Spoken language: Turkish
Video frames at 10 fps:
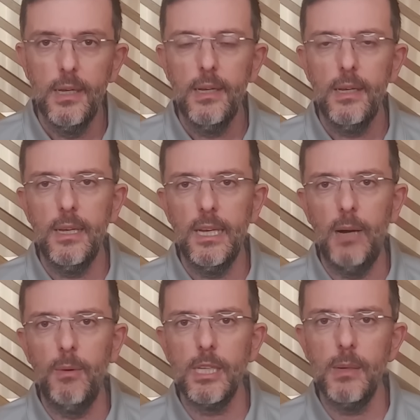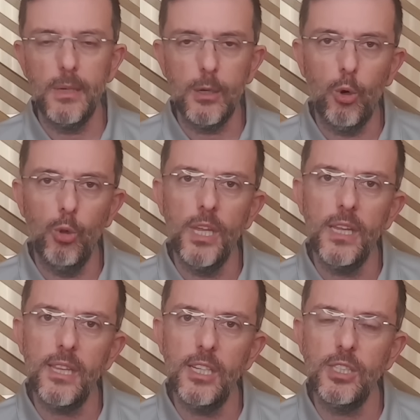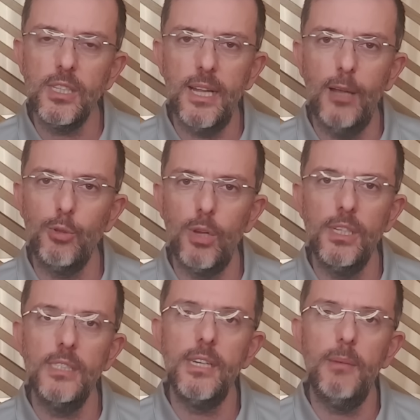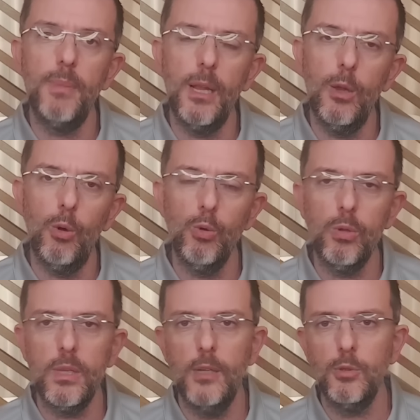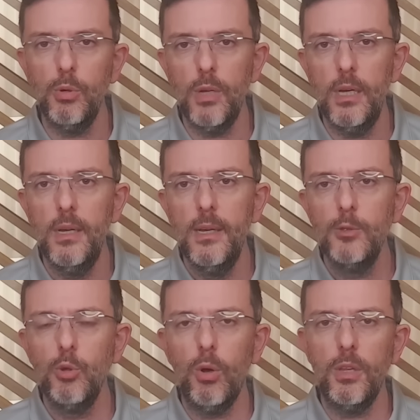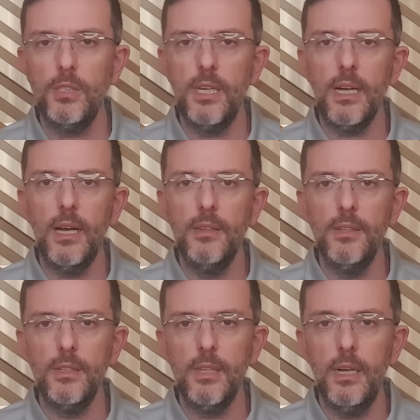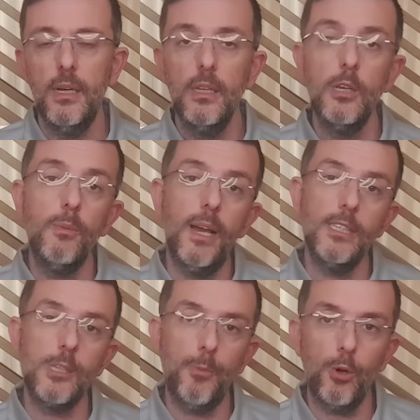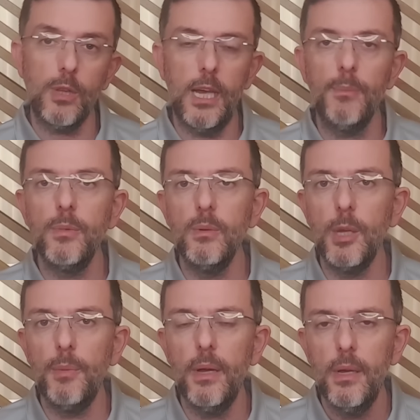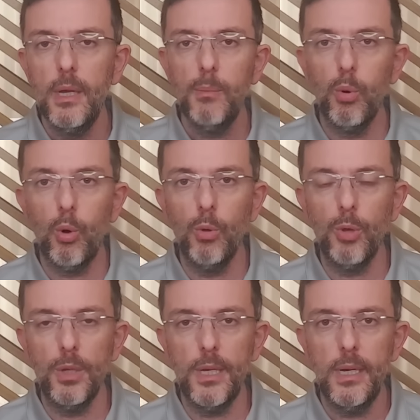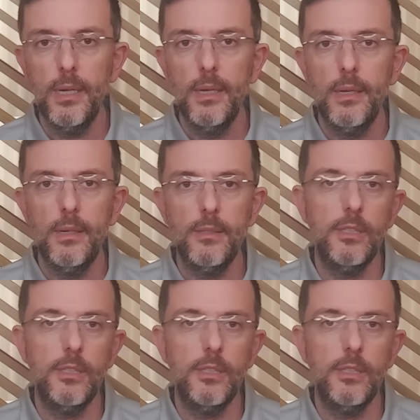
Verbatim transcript: Ee, ama tabii ki konu netleştikten sonra ceza belirli olduktan sonra Sokrates ekranlarında tıpkı Esport'ta yaptığım gibi bu konuda da e,